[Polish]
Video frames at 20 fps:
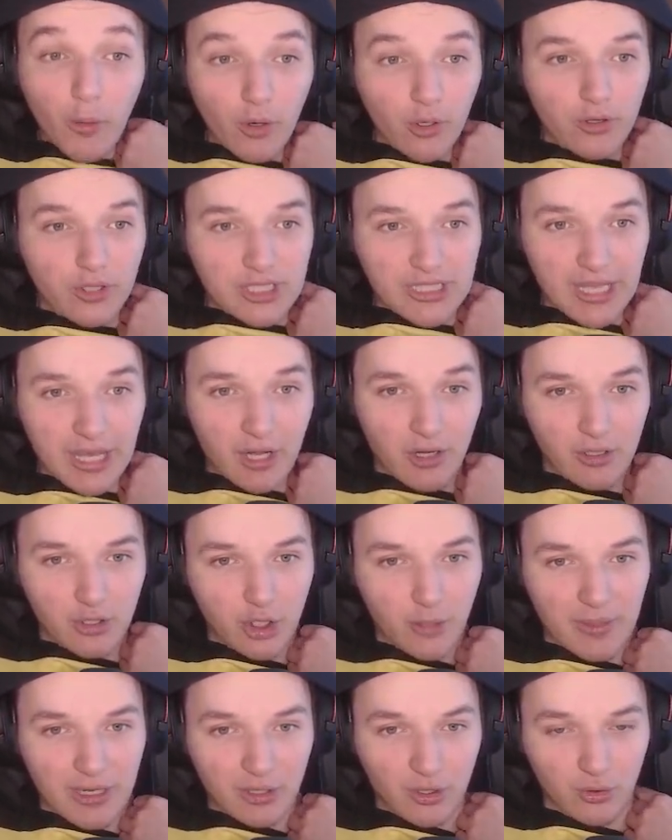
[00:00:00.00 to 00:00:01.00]
O, serio?
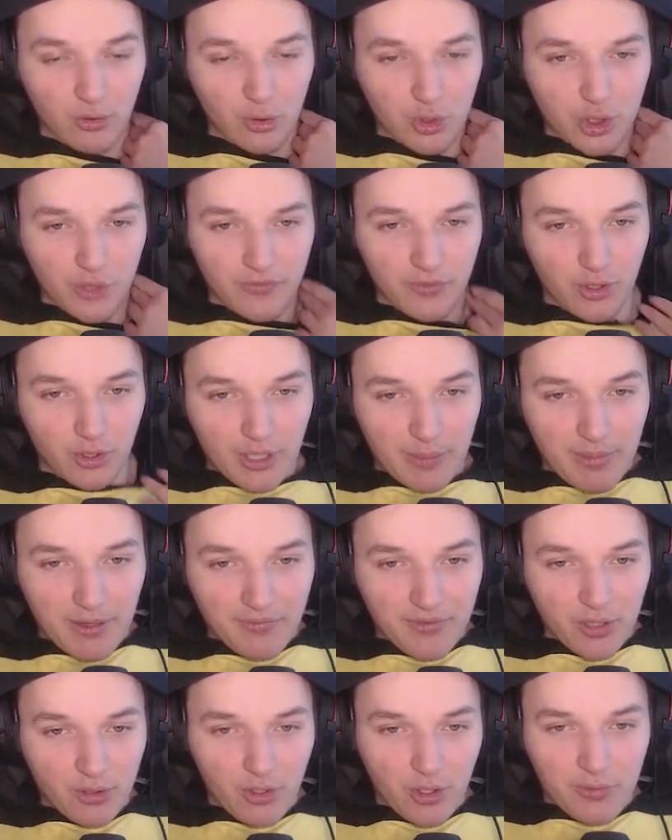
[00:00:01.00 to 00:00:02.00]
Dobra, to dużo, to
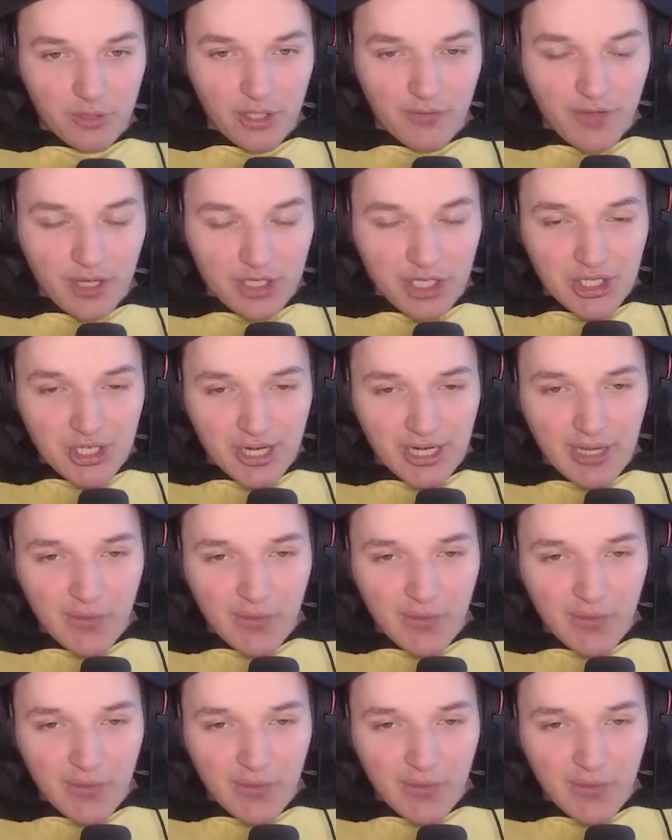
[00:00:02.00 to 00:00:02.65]
naprawdę dobrze wiedzieć, ale